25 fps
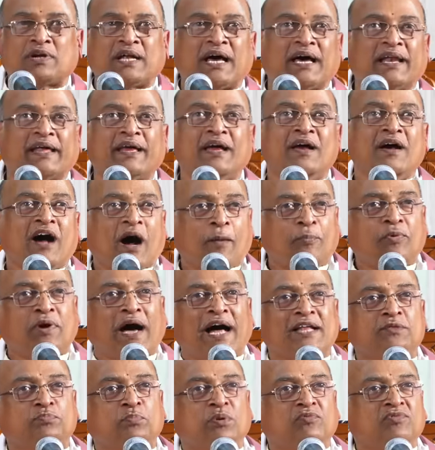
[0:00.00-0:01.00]
ఉండాలి అప్పుడు
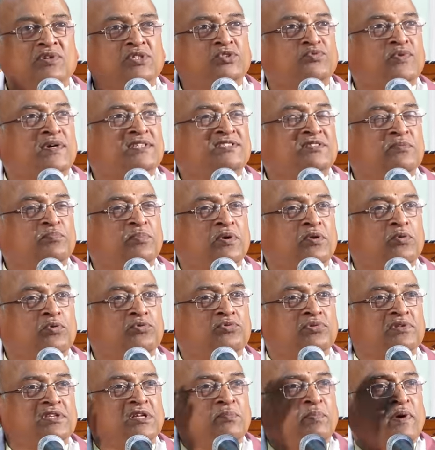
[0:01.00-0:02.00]
ఆత్మవిశ్వాసం
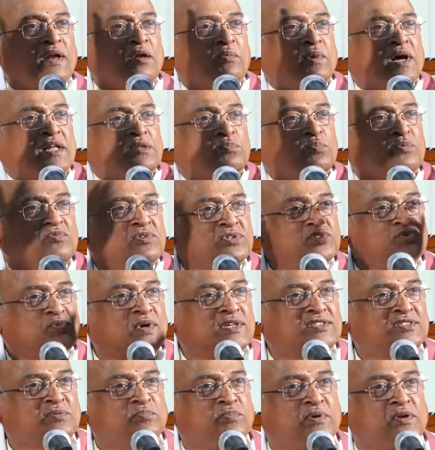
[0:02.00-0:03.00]
పెరుగుతుంది పరమాత్మ
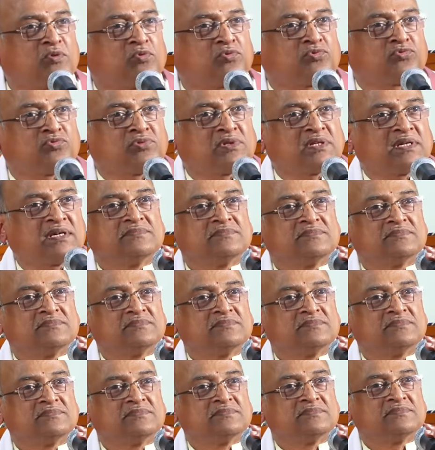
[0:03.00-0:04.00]
విశ్వాసం పెరుగుతుంది
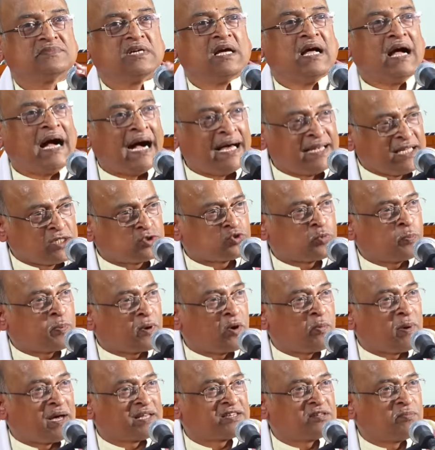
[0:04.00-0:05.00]
అది
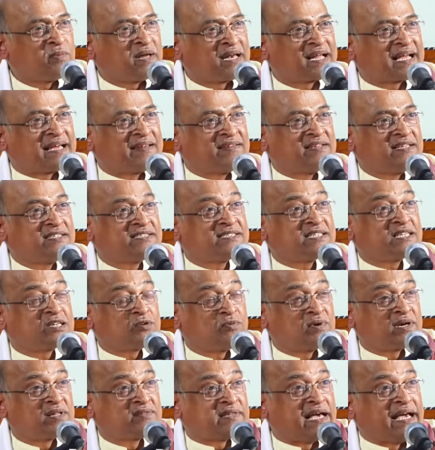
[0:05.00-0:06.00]
సుప్రభాతం మనకు
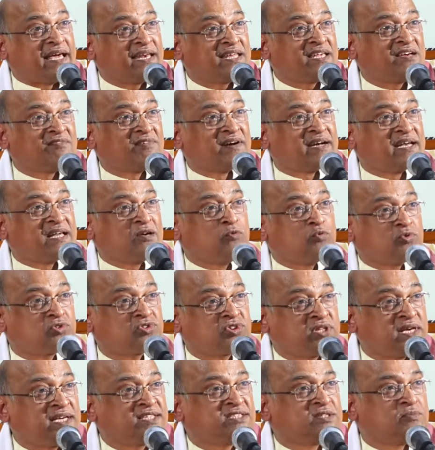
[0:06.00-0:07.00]
అందించేటువంటి ధైర్యం అండి
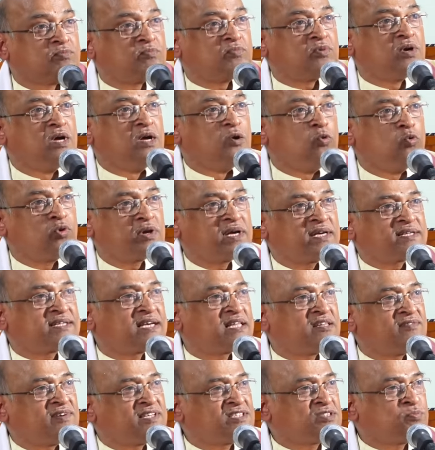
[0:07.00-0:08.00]
ఉత్తేజము ఉరిక
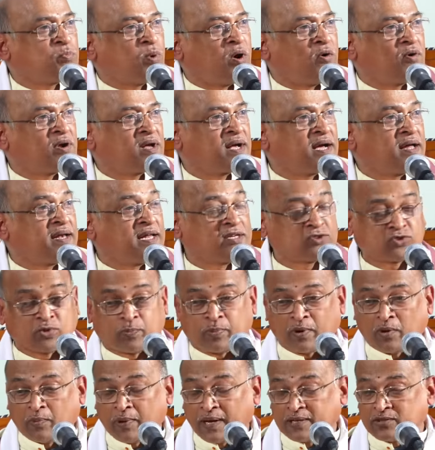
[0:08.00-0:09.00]
చదివేసి పోవడం కానీ
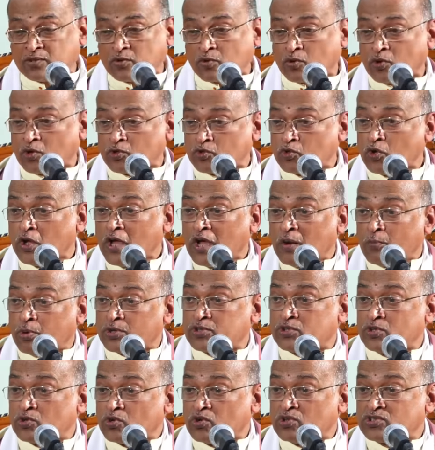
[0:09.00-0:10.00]
సుప్రభాతం రోజు
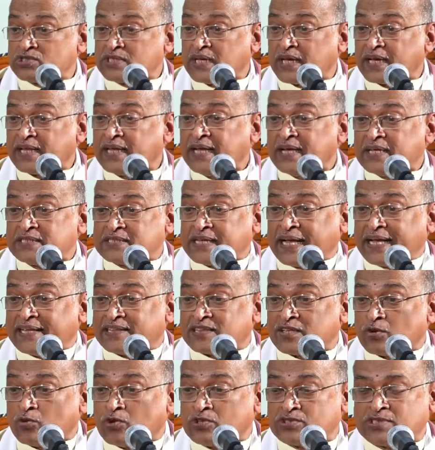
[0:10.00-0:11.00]
పొద్దున్నోసారి
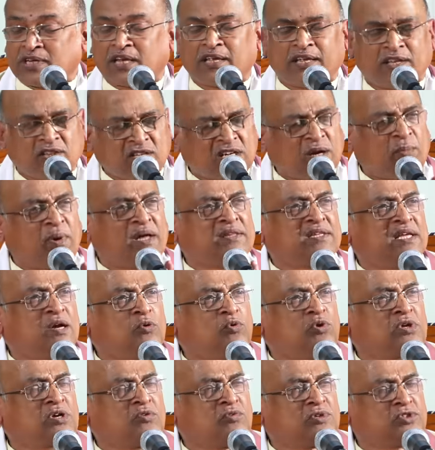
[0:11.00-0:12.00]
సాయంత్రం ఓసారి ఎందుకమ్మా
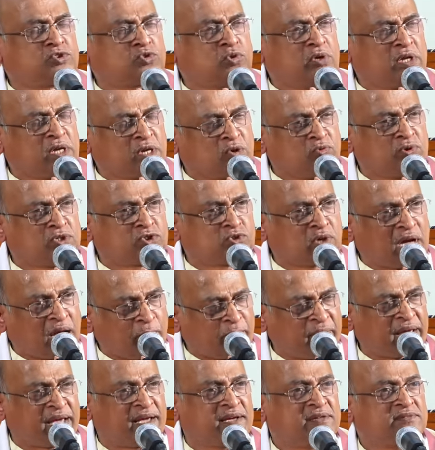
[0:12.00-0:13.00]
దేవుడికి విసుగు నీకు విసుగు
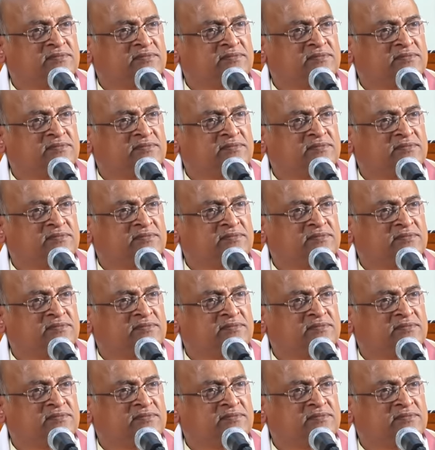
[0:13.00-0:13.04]
ఆపే